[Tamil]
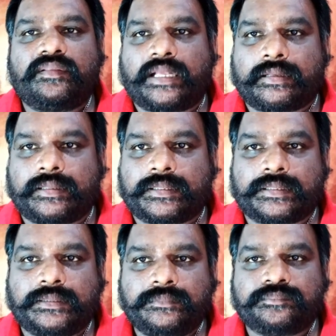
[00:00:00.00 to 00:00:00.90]

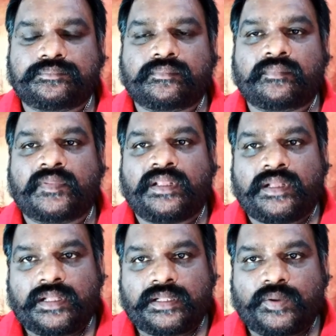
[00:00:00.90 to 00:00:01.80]
தாக்கிட்டு
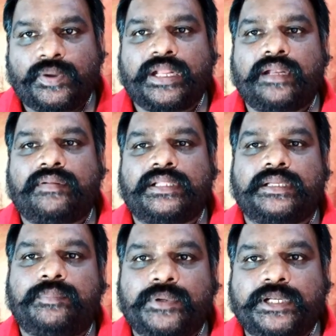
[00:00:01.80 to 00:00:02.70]
இந்த நோய்கள் வந்து
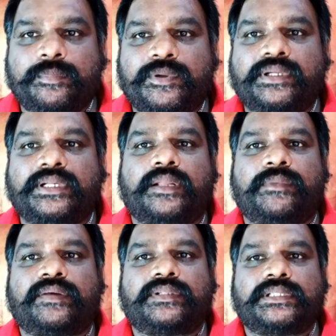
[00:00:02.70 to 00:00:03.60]
போட்டி போட்டு
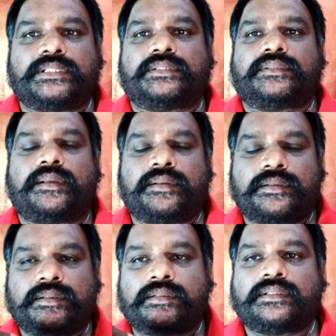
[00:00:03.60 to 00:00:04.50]
நம்மளை வந்து
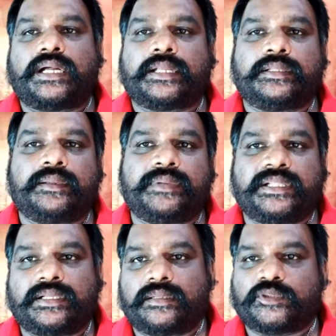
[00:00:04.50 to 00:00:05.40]
தாக்குது
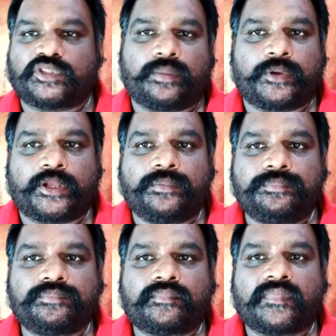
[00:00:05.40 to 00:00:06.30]
அப்படின்னு தான் நம்ம சொல்ல முடியும்
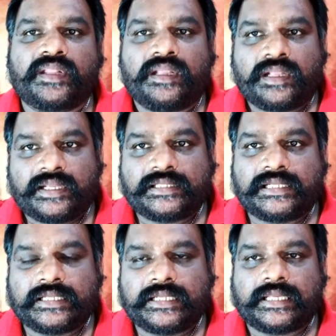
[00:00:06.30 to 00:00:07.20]

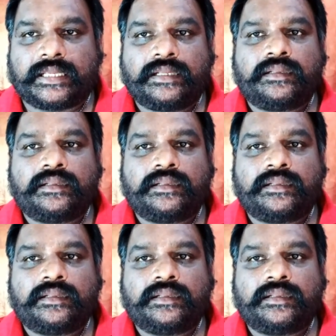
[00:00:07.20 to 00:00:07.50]
இதில் இன்றைக்கி